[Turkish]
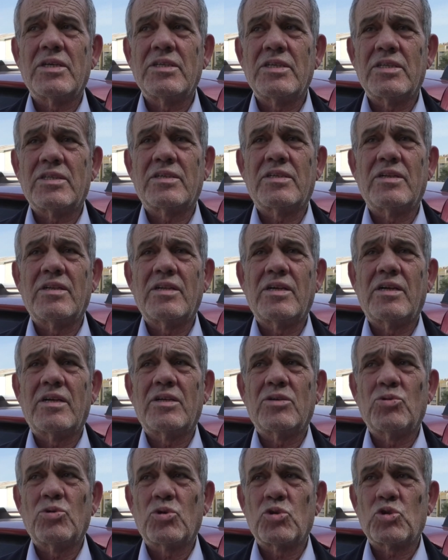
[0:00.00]

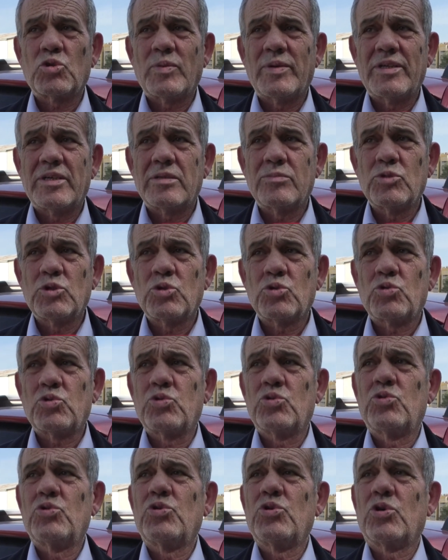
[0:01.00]
yetkililerle görüşmelerimizi
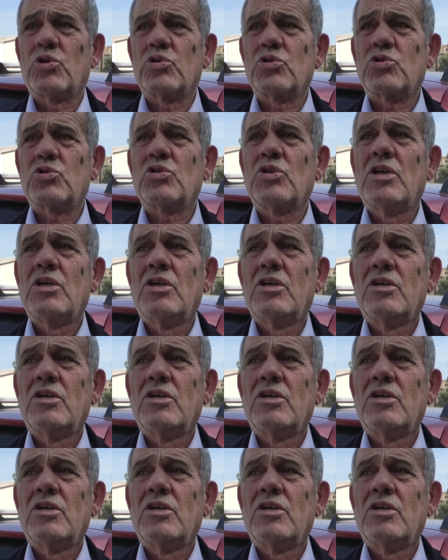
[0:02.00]
sürdürüyoruz.